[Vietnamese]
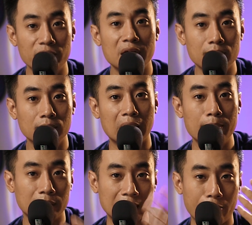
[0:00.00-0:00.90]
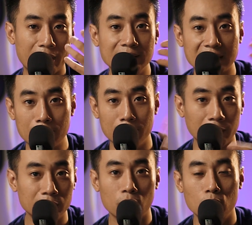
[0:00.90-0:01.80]
phim để mà tạo cái ánh sáng
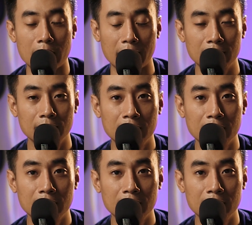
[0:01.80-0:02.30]
mịn cho khuôn mặt